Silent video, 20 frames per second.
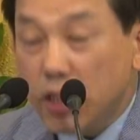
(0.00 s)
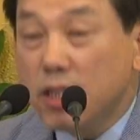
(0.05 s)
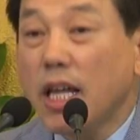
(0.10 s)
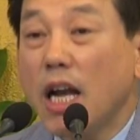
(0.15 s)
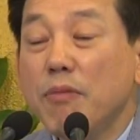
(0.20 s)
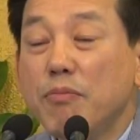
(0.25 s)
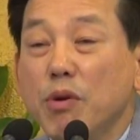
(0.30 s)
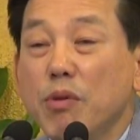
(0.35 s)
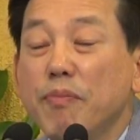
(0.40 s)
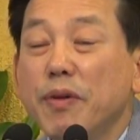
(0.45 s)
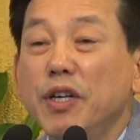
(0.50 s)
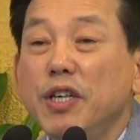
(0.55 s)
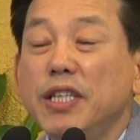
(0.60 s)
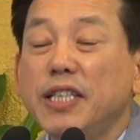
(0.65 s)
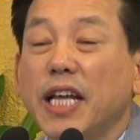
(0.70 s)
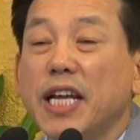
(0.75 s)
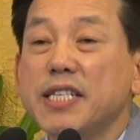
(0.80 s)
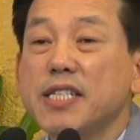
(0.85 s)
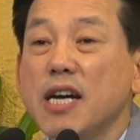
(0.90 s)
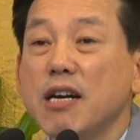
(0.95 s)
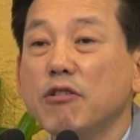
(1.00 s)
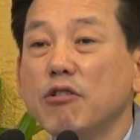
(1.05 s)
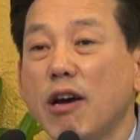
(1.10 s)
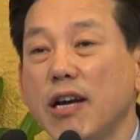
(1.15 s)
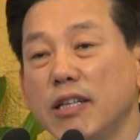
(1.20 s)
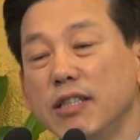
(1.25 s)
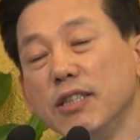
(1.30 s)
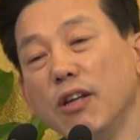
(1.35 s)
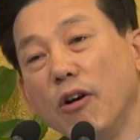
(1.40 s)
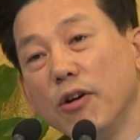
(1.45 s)
탈북민을 대상으로
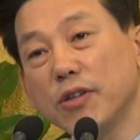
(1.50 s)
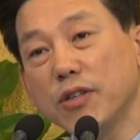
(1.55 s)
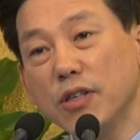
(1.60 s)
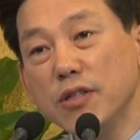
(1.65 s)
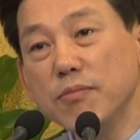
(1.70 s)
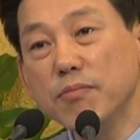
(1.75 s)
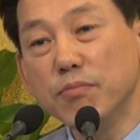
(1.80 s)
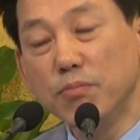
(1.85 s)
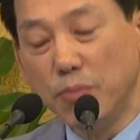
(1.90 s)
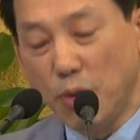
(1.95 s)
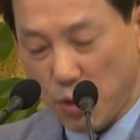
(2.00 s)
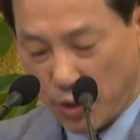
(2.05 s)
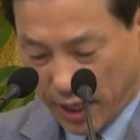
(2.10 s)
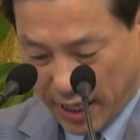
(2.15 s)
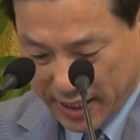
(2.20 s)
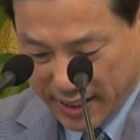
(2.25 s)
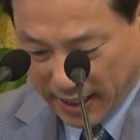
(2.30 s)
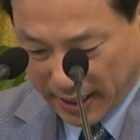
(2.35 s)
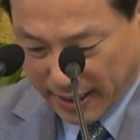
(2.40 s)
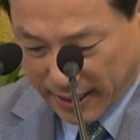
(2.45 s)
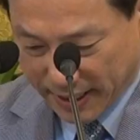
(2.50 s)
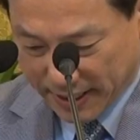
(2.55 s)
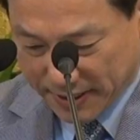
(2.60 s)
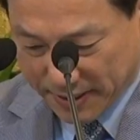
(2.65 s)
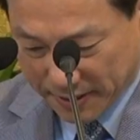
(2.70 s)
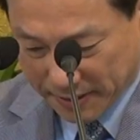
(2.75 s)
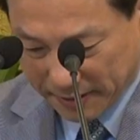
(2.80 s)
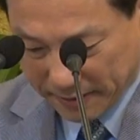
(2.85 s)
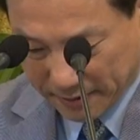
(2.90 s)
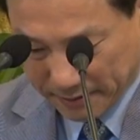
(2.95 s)
하는 어떤
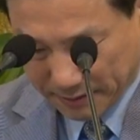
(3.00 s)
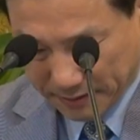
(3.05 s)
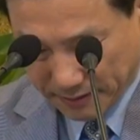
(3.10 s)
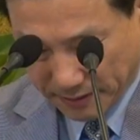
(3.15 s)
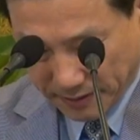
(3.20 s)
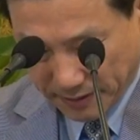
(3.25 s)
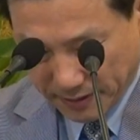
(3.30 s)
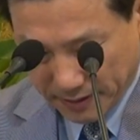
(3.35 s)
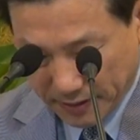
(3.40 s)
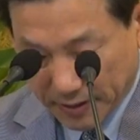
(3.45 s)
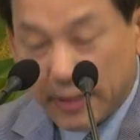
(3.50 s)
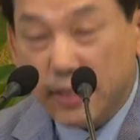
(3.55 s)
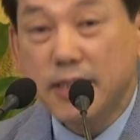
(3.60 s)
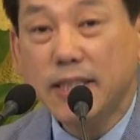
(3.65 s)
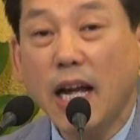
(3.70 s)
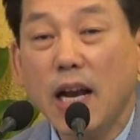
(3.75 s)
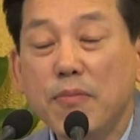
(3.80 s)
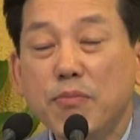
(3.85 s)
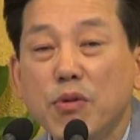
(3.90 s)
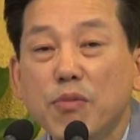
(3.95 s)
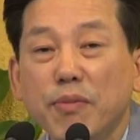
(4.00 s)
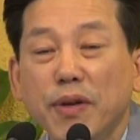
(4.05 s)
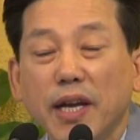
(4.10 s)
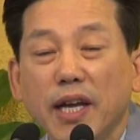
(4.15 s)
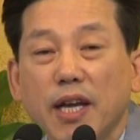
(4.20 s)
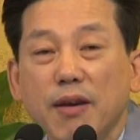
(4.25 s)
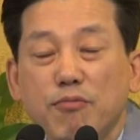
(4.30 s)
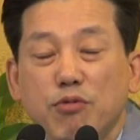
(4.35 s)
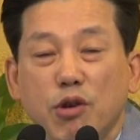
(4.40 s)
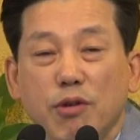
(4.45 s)
목회자께서
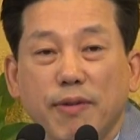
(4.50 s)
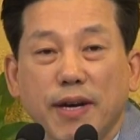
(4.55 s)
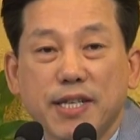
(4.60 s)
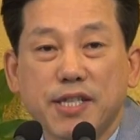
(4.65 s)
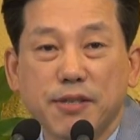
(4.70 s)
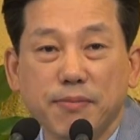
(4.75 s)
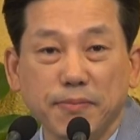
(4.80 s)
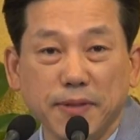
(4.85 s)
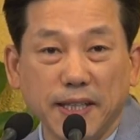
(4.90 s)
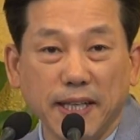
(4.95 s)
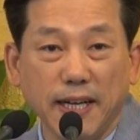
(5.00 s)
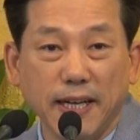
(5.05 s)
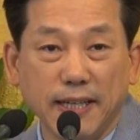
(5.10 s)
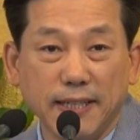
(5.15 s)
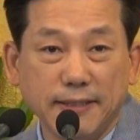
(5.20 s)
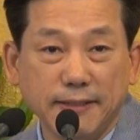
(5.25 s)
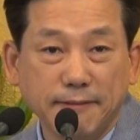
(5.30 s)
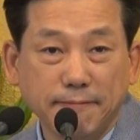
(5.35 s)
탈북민에게 물어봤습니다.